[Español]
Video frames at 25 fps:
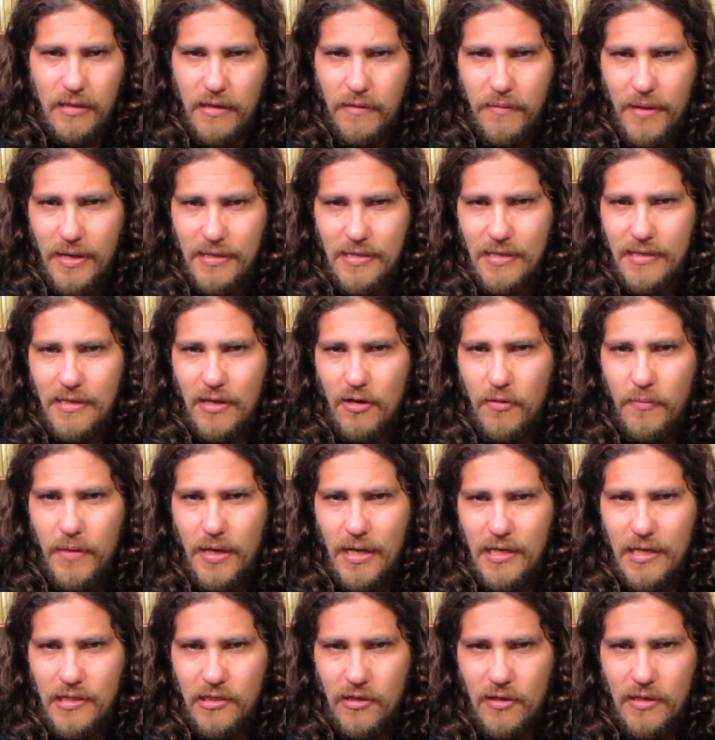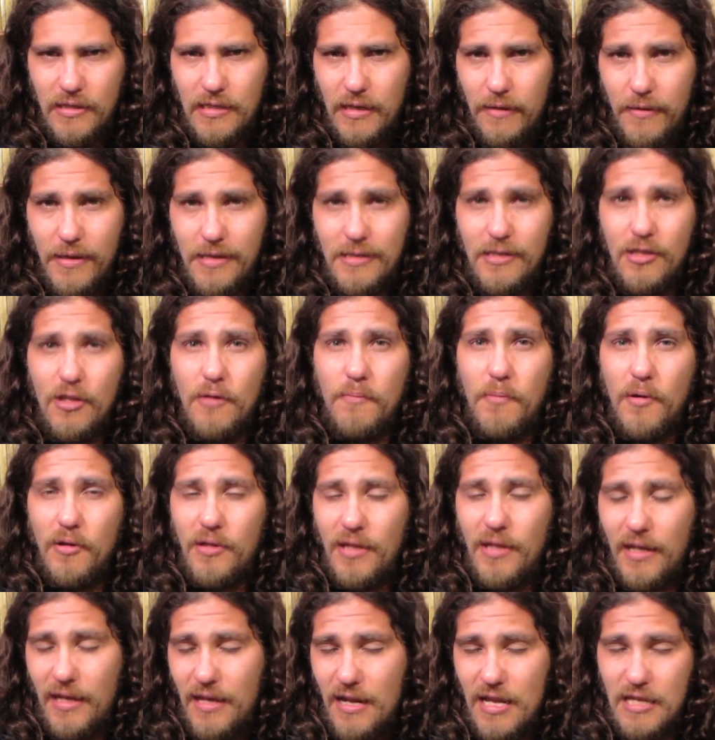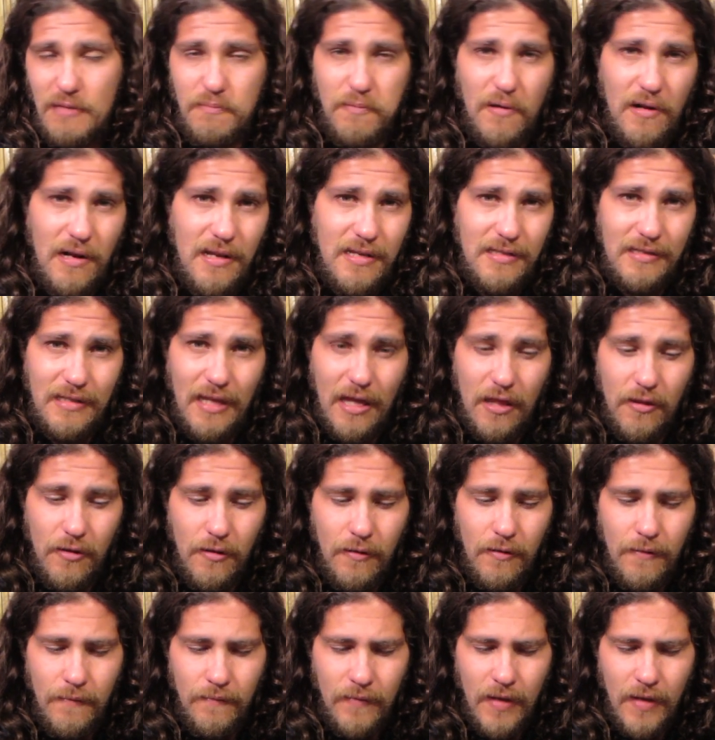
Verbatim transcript: diversas denominaciones habían sido protegidas por el Estado,